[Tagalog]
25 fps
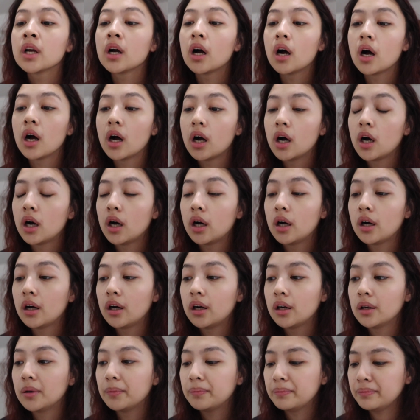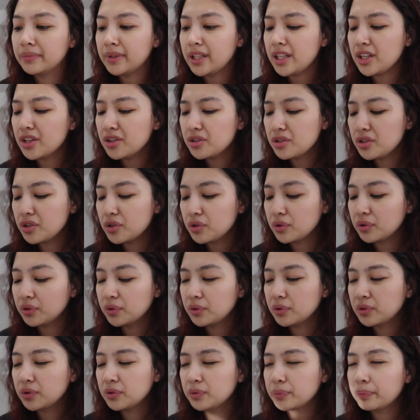um, hindi yun yung
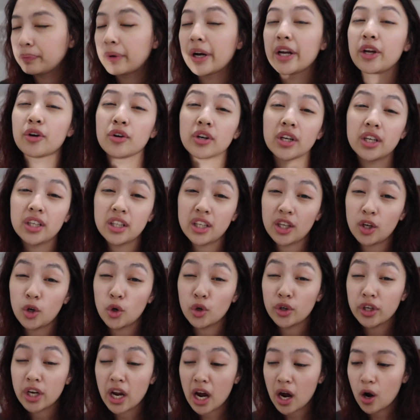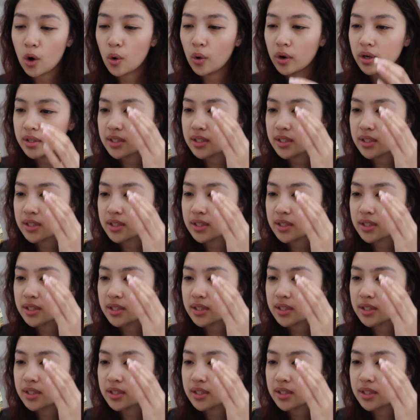priority ko now.